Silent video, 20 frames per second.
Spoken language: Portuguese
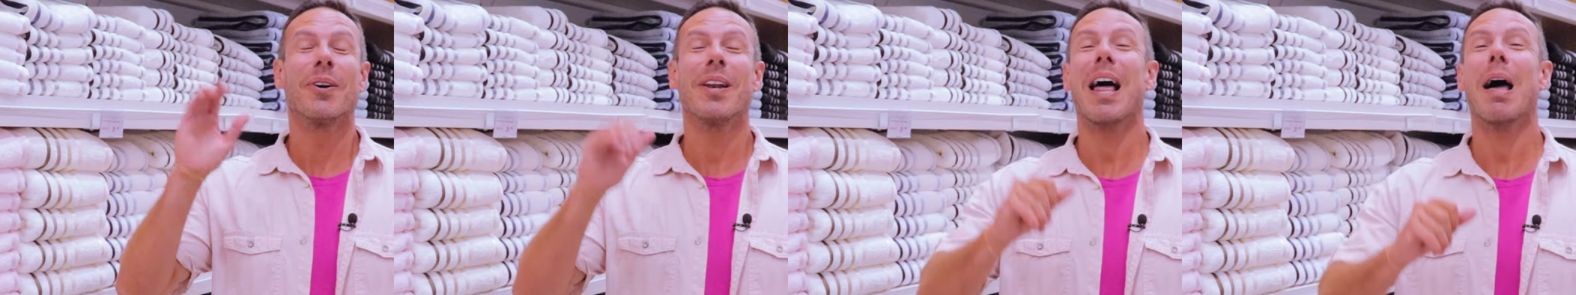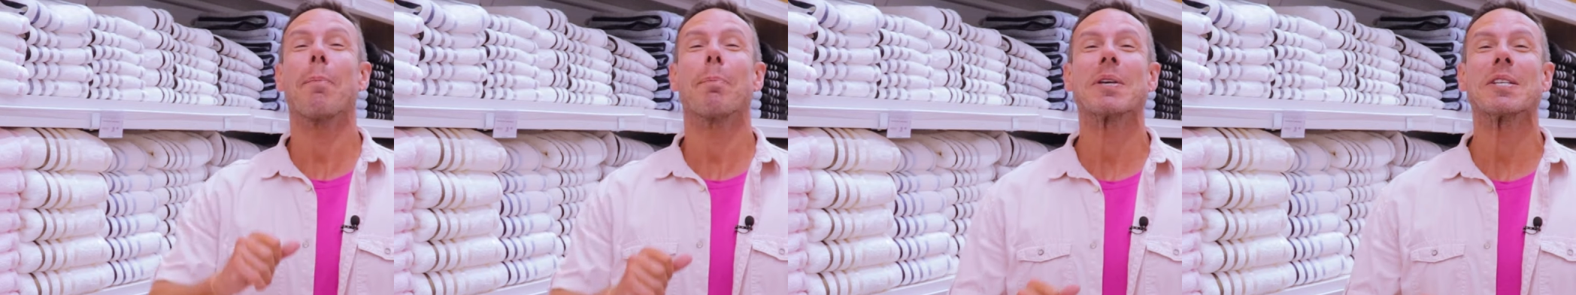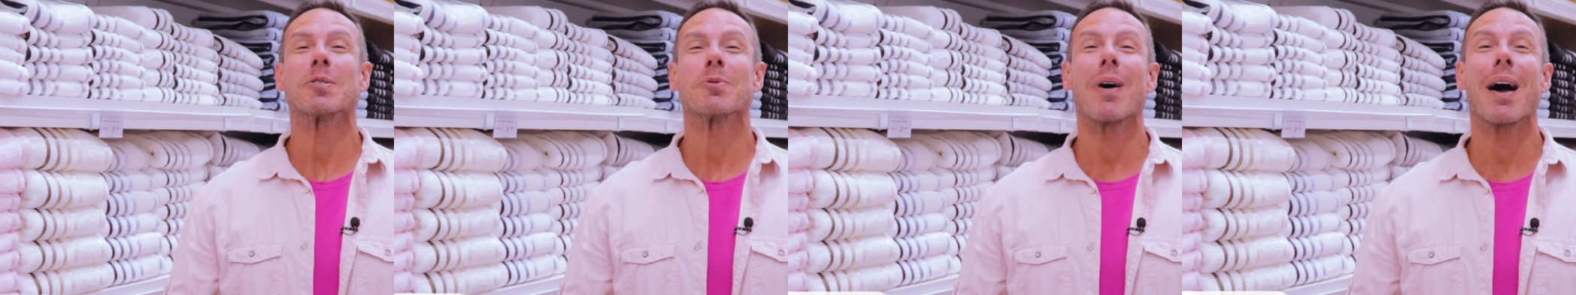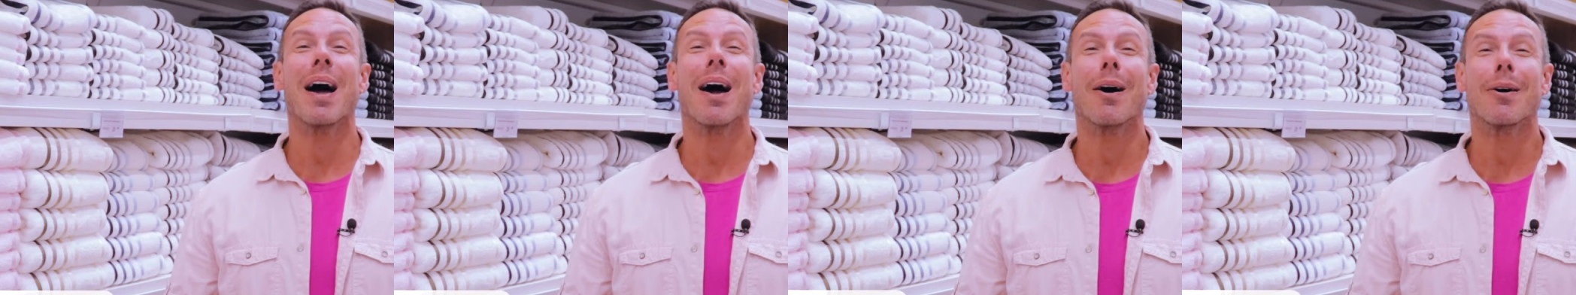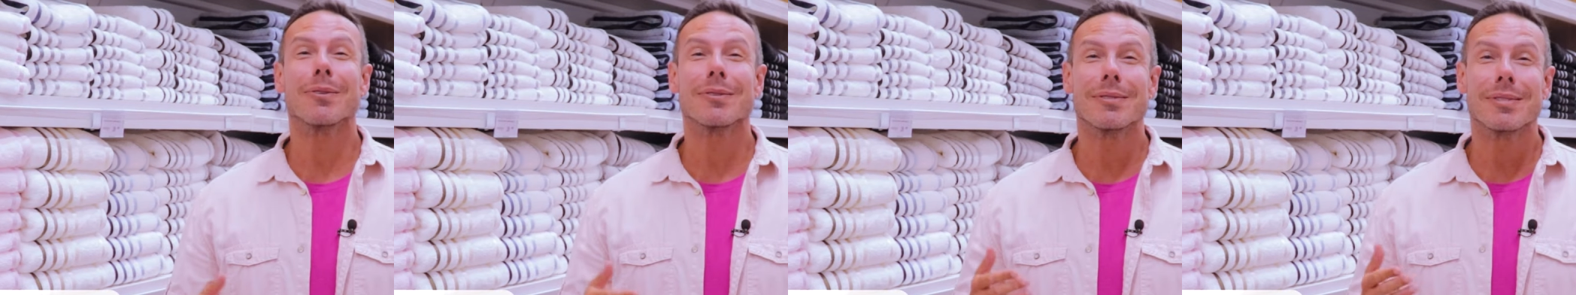Olá
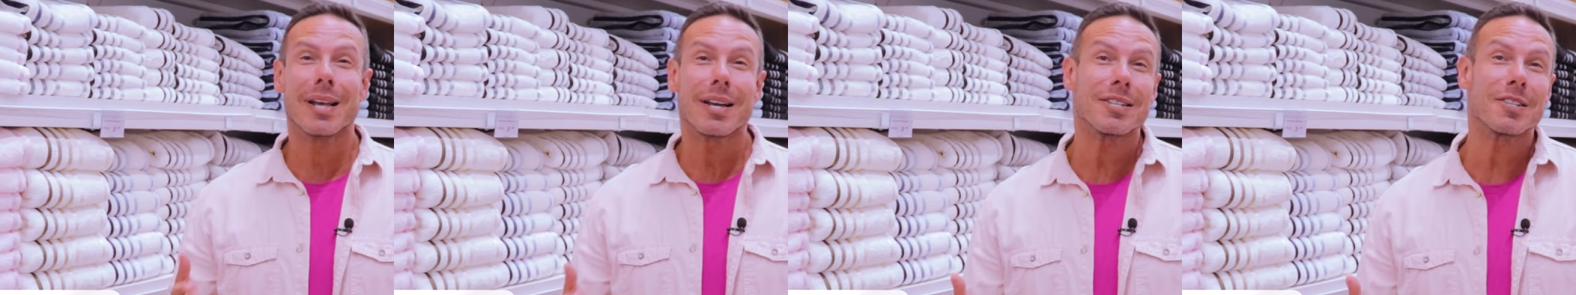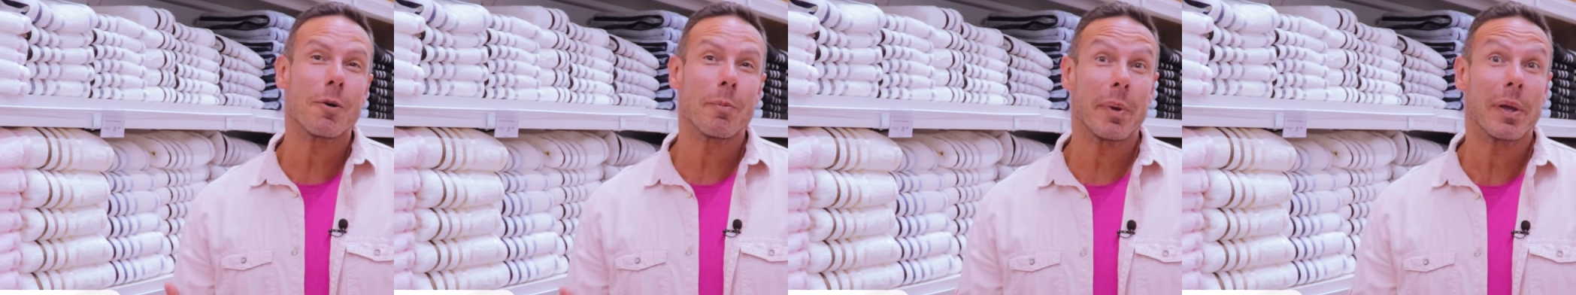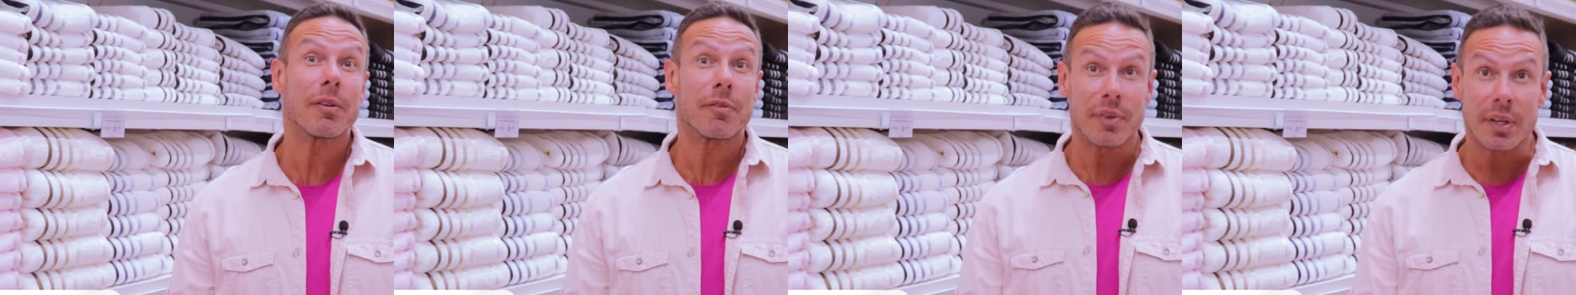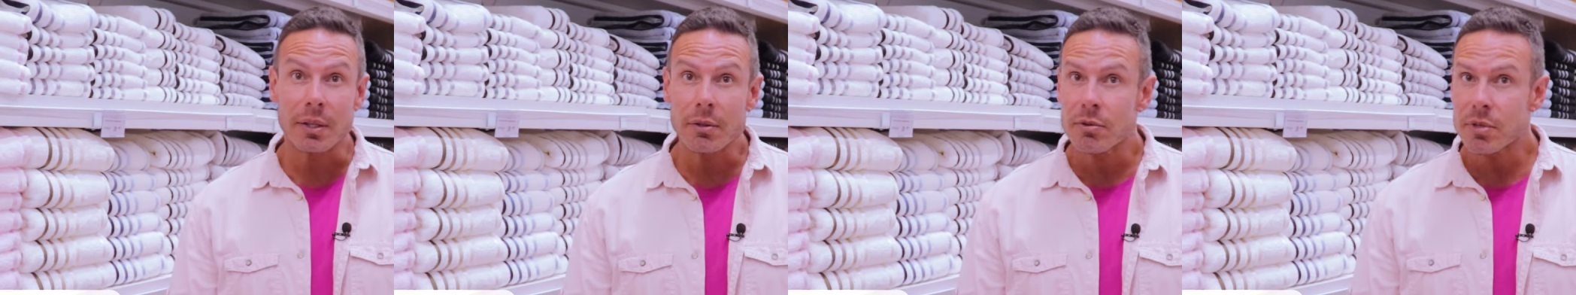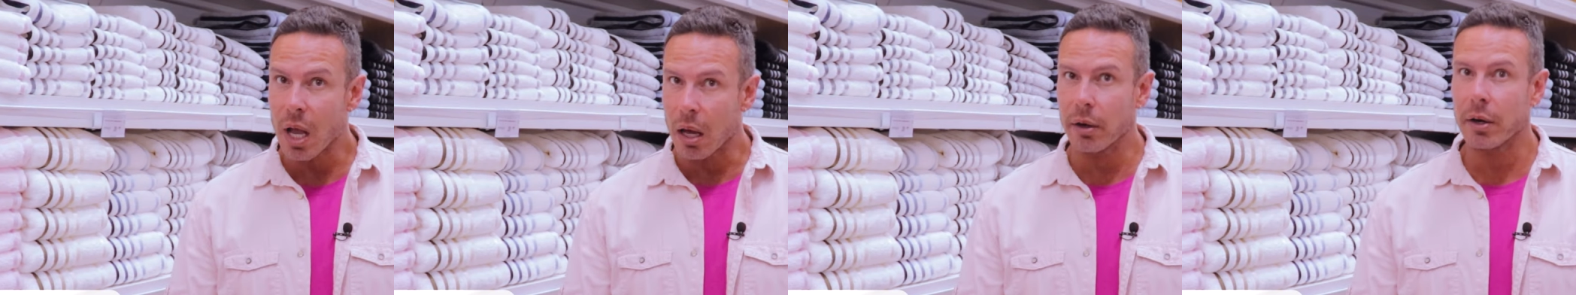pessoal, sejam
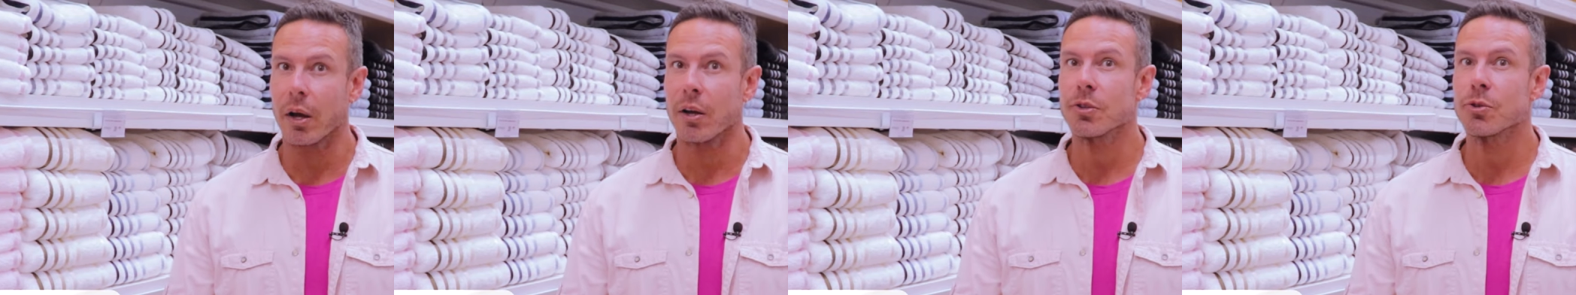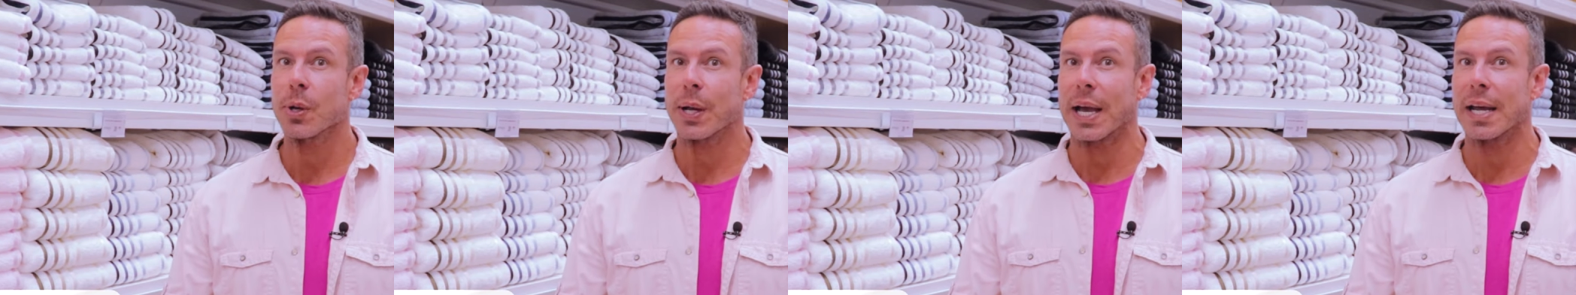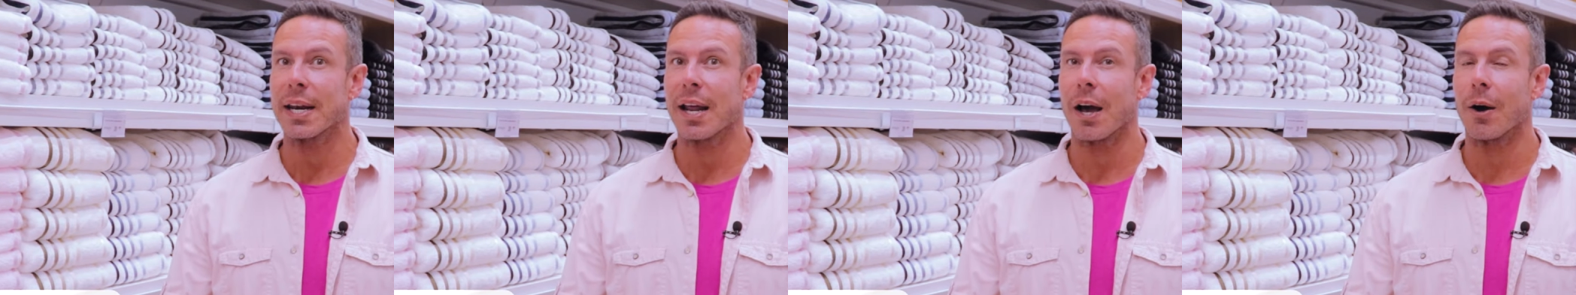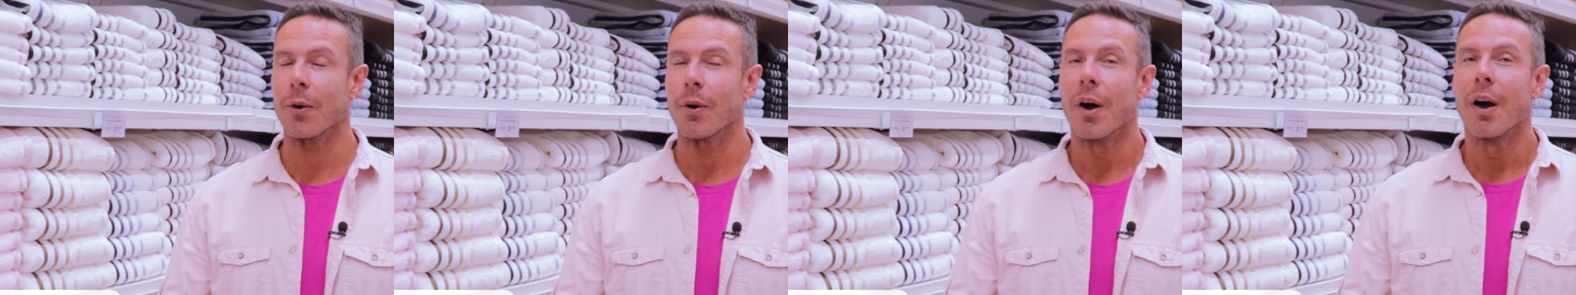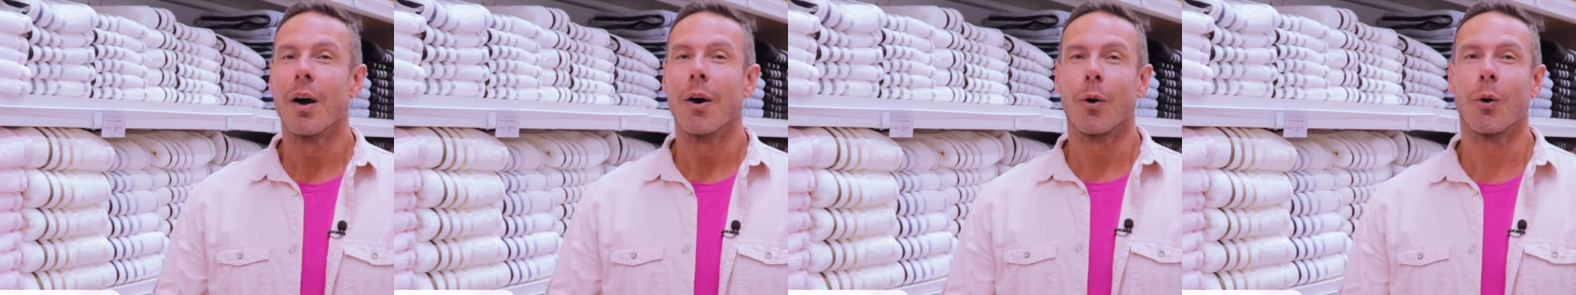bem-vindos ao nosso canal.